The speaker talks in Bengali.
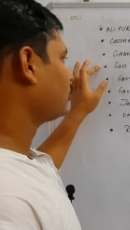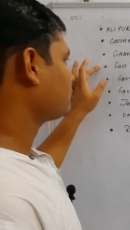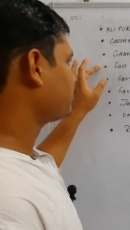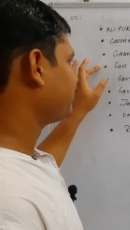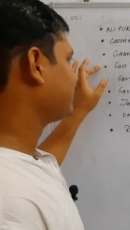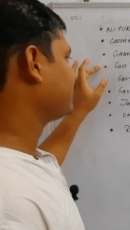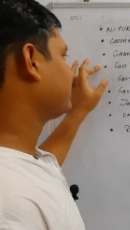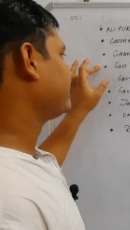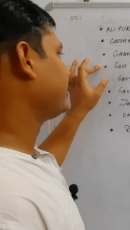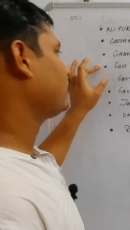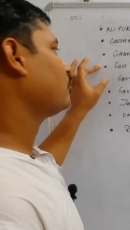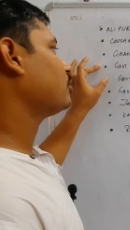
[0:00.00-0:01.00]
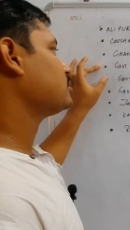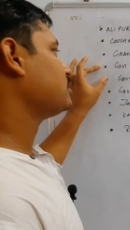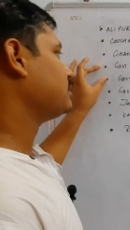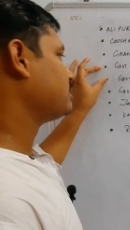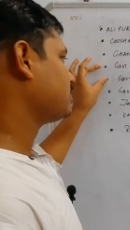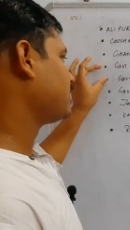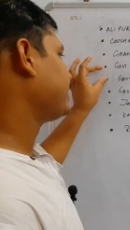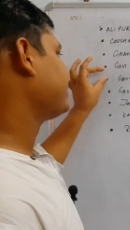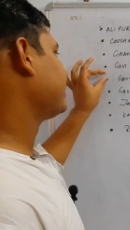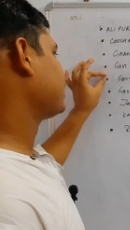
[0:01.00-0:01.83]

কলেজ অফ লেদার টেকনোলজি টেকনোলজি ইঞ্জিনিয়ারিং